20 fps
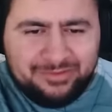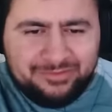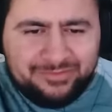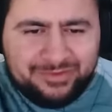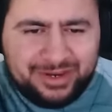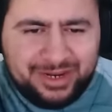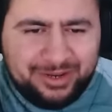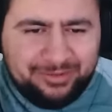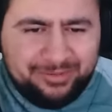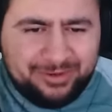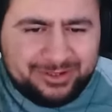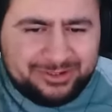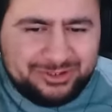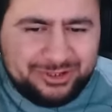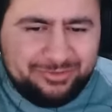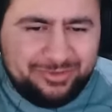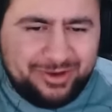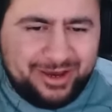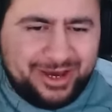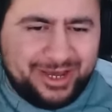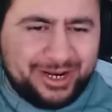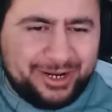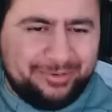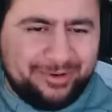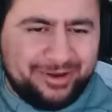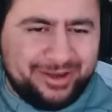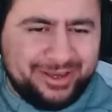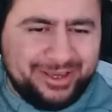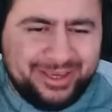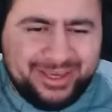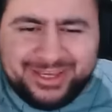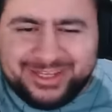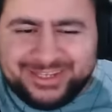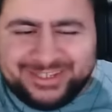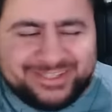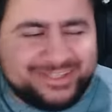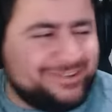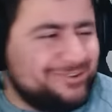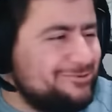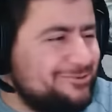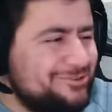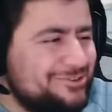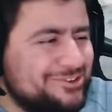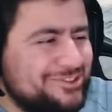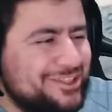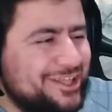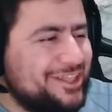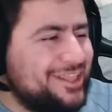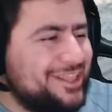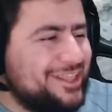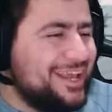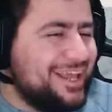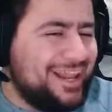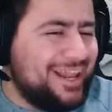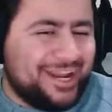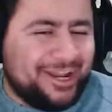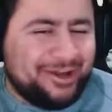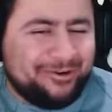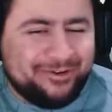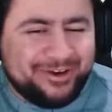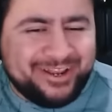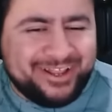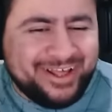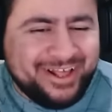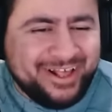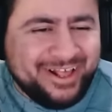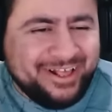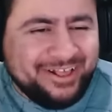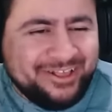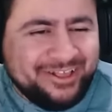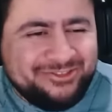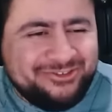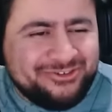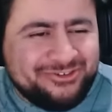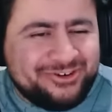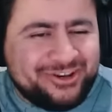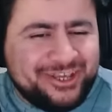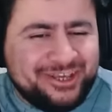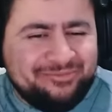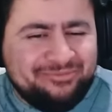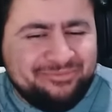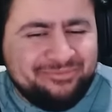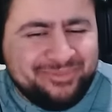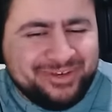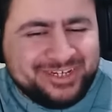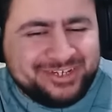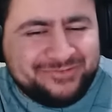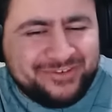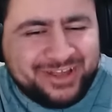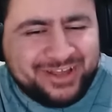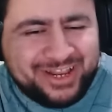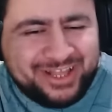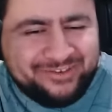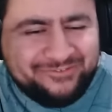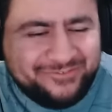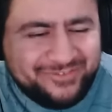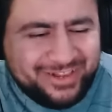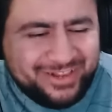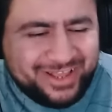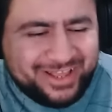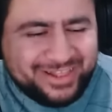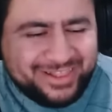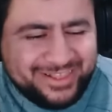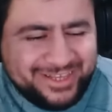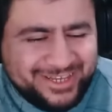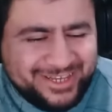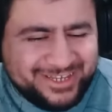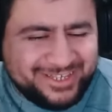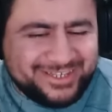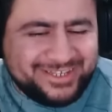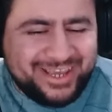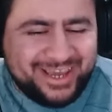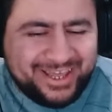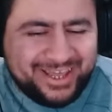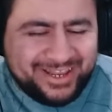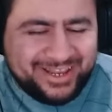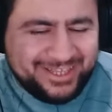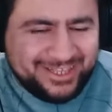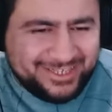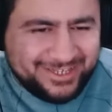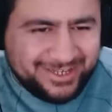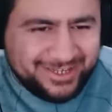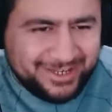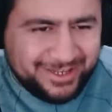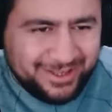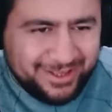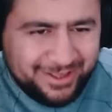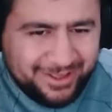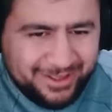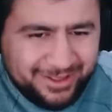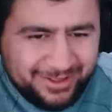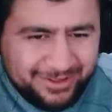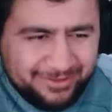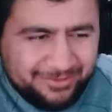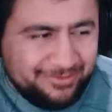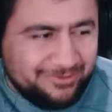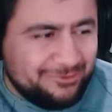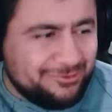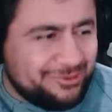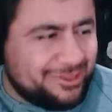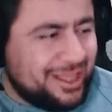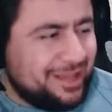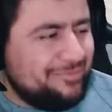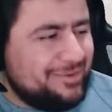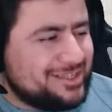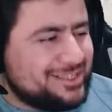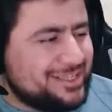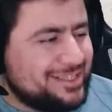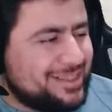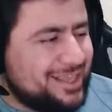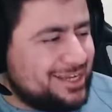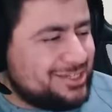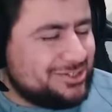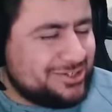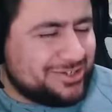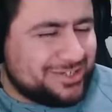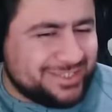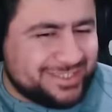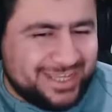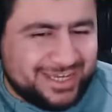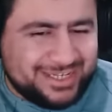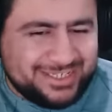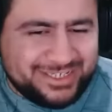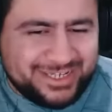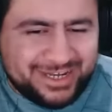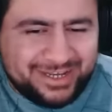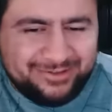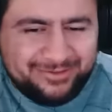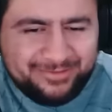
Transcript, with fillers: Frene basıyorum. Arabayı hiç umurunda değil arabanı. Durayımmış falan filan. Hiç yani hiç. Utanmasa daha çok hızlanacak.